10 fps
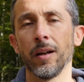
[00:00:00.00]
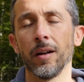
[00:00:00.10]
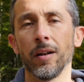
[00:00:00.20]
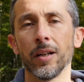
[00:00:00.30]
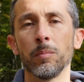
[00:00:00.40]

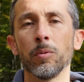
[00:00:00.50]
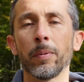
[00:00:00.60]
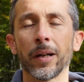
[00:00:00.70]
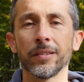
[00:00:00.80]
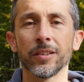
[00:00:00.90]
Euh, les bons
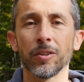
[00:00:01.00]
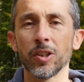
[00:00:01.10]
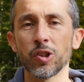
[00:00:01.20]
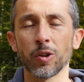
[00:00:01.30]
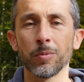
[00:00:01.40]
pratiquants,
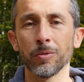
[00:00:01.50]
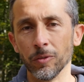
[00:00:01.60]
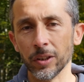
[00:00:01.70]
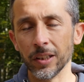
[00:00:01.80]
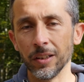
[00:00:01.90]
les champions,
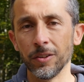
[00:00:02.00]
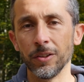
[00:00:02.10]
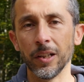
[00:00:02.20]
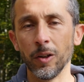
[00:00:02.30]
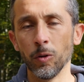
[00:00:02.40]

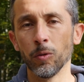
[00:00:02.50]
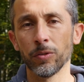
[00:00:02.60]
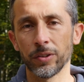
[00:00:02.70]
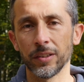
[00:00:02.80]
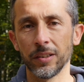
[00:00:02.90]
ils,
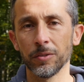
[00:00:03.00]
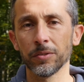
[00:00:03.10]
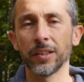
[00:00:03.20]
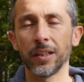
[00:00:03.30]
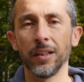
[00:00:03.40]
ont, ils
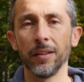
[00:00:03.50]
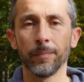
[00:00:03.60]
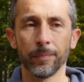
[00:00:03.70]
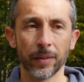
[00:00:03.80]
ont ces clés.